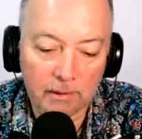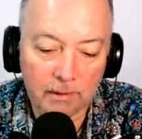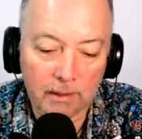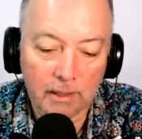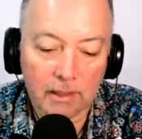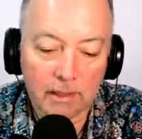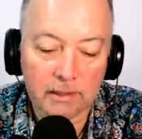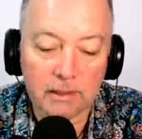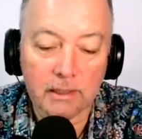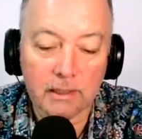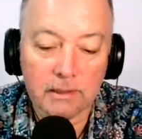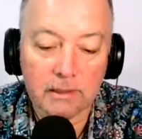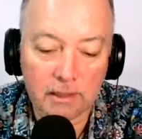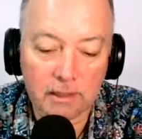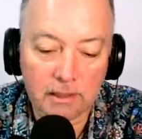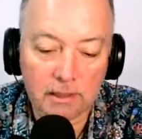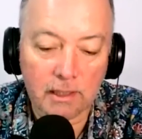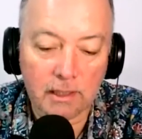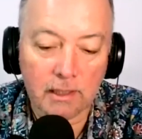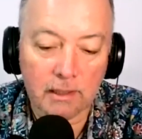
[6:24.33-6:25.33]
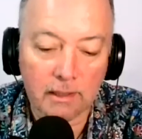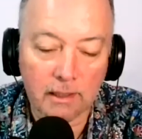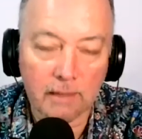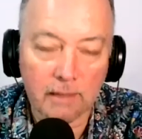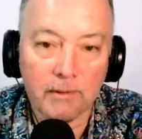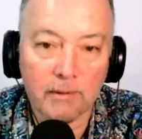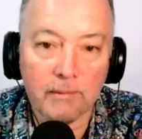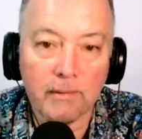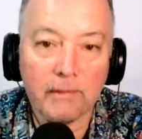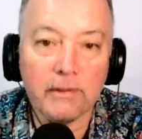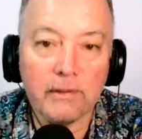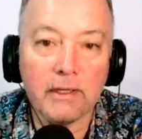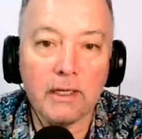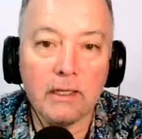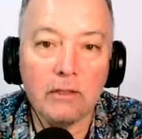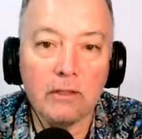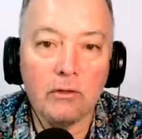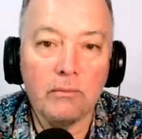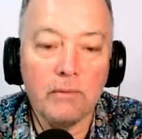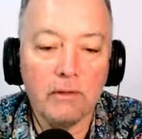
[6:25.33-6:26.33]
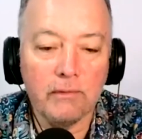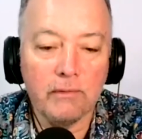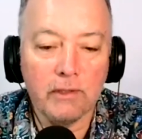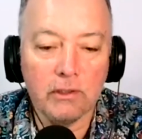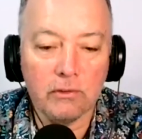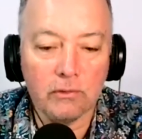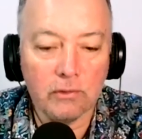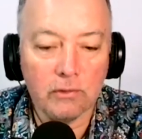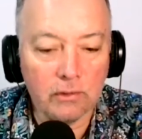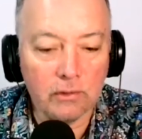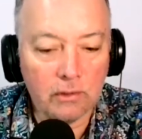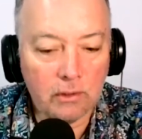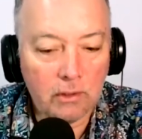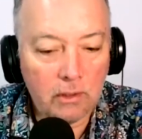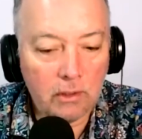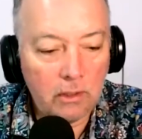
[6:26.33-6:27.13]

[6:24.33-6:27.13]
en, chañaral de la primavera del 2021.